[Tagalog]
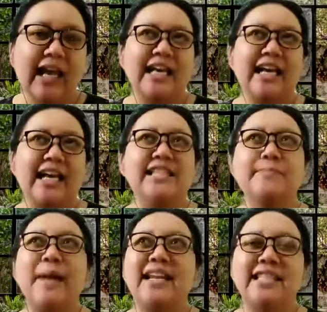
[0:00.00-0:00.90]
Kasi
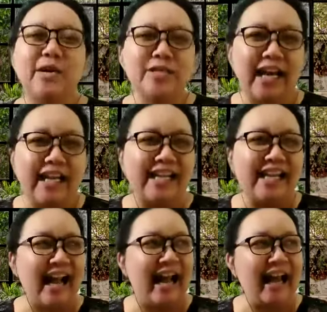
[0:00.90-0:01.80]
para daw sa
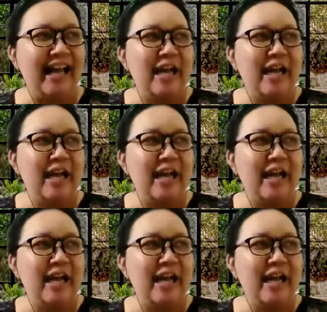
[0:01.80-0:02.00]
kanila,